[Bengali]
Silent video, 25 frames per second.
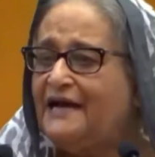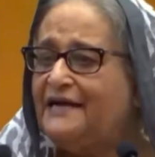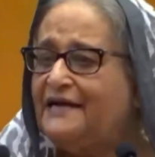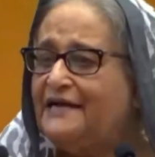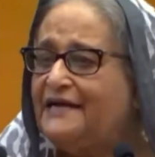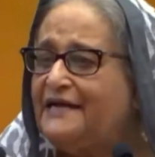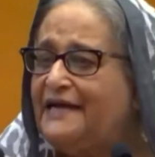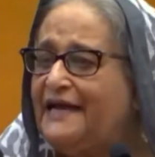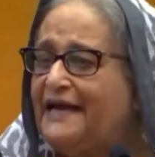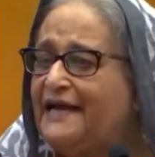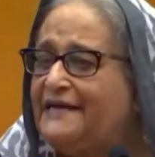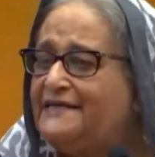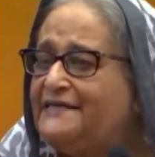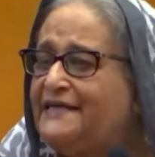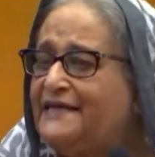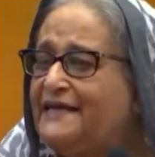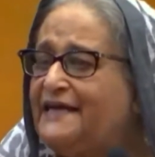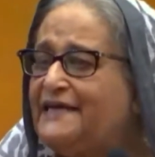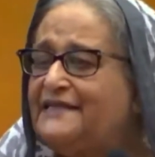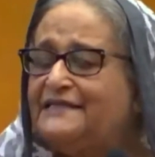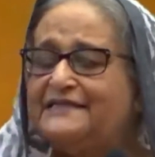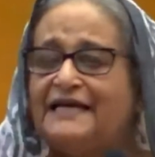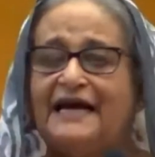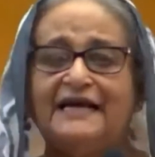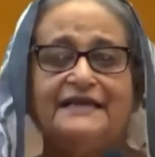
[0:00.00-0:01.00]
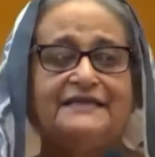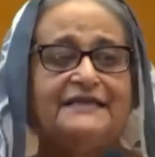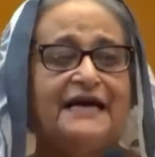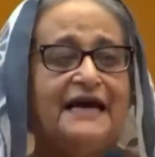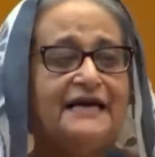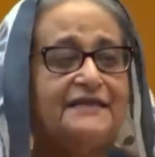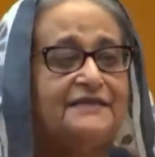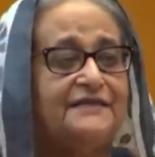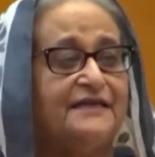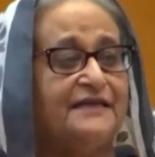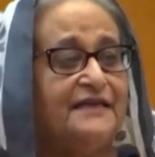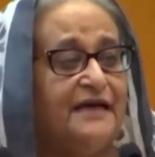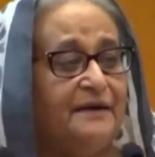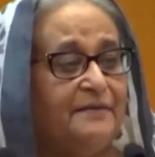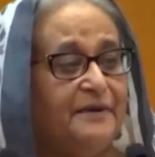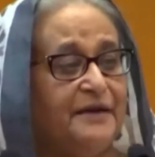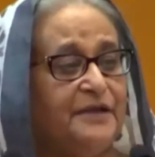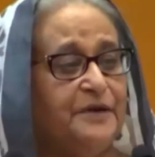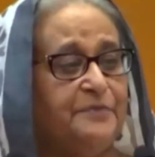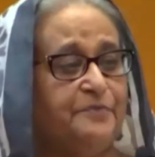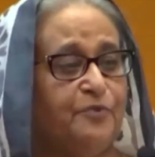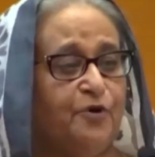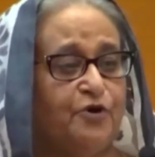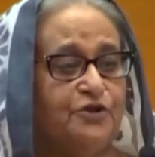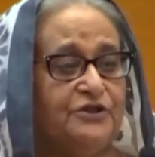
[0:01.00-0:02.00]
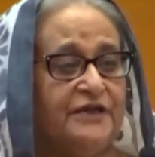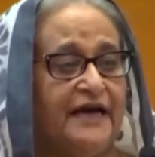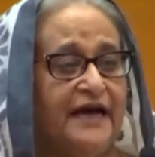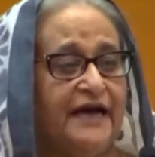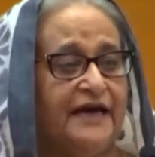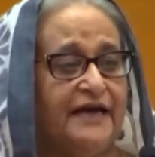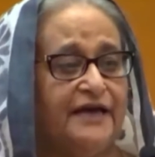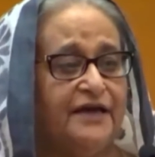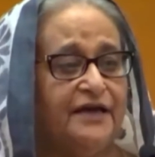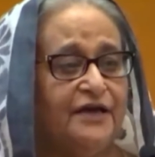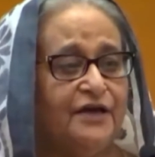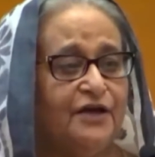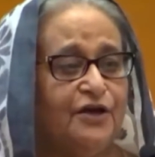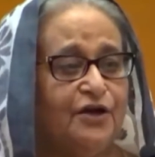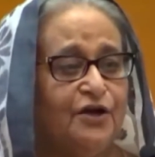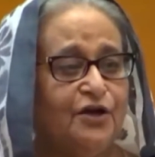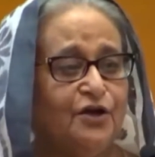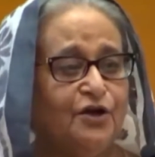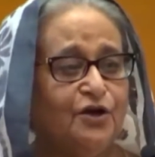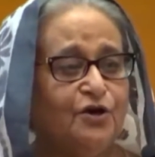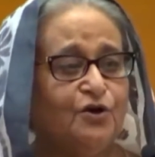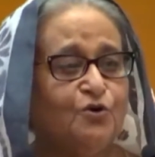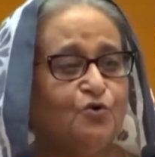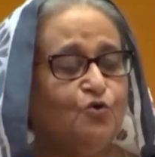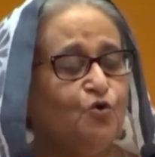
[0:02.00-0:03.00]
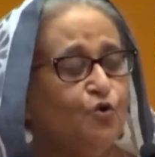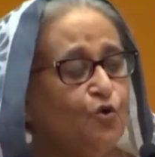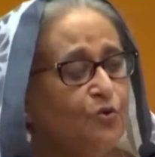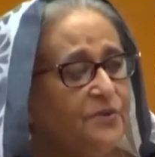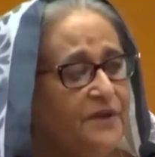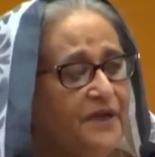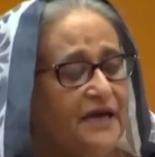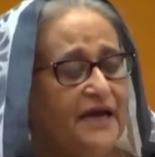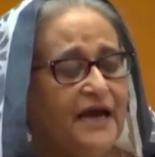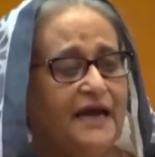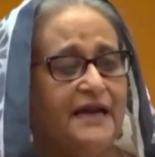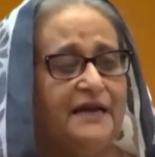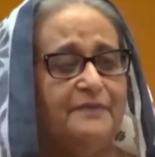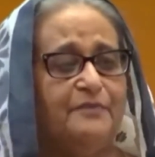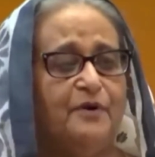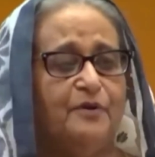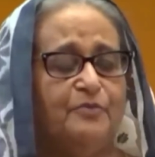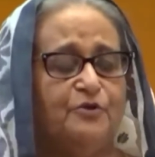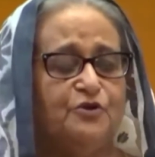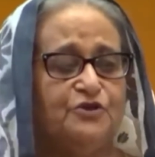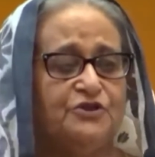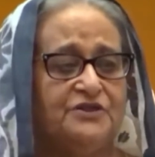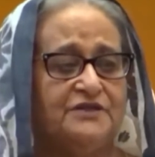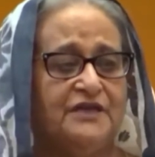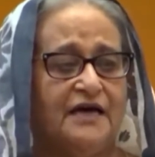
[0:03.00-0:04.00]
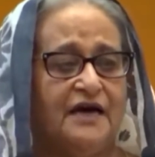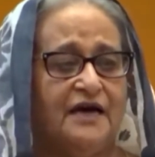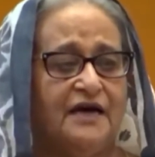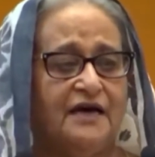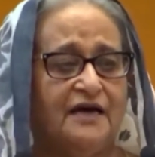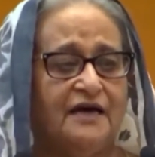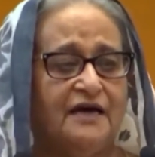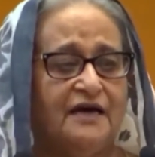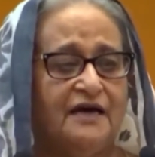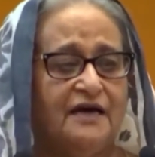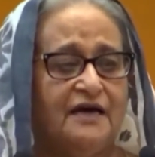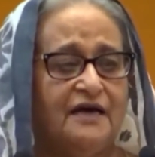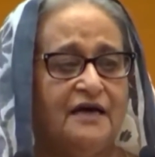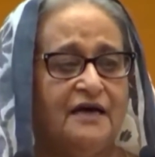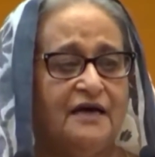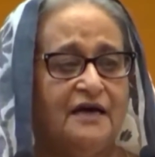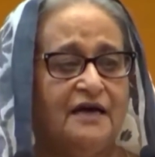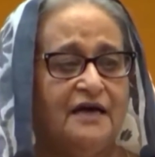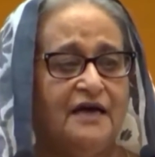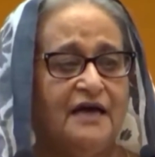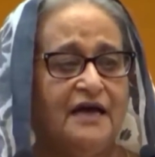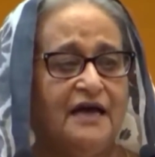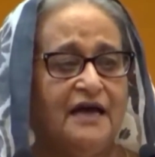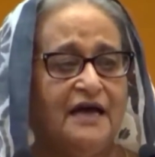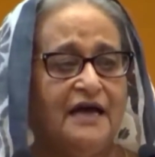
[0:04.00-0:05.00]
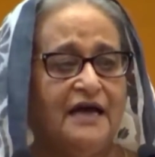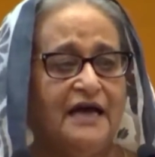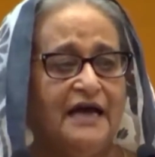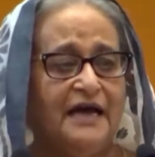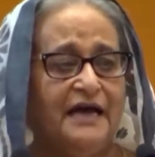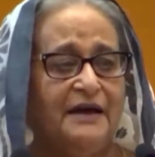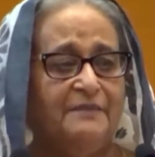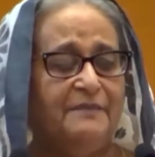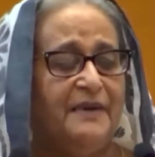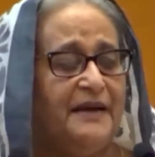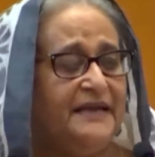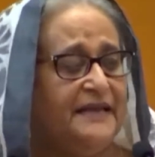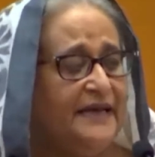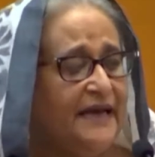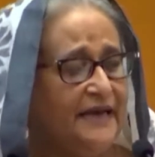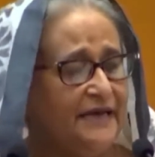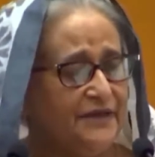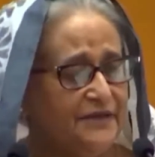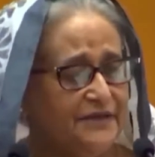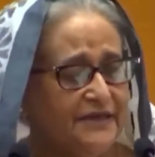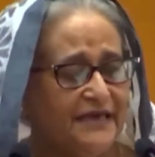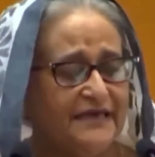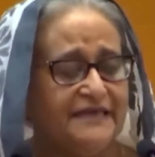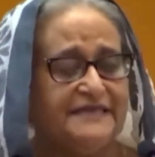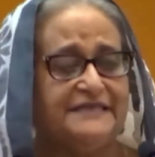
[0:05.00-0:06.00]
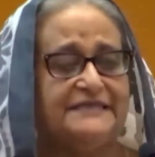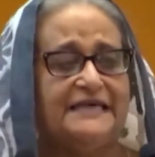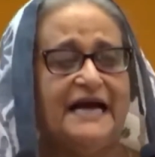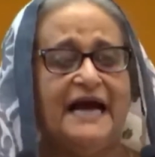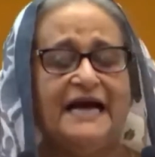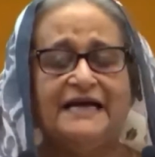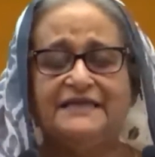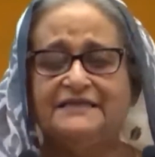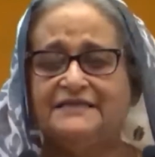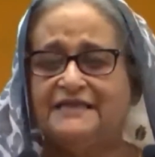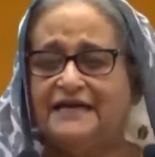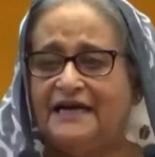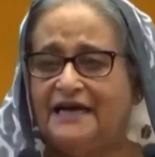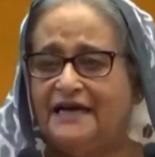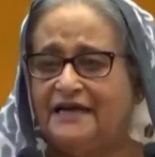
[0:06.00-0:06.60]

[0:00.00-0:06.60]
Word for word: আর এদিকে তার ডাক্তাররা আবার রিপোর্ট দেয় খুবই খারাপ অবস্থা মানে একটা নাকি যায়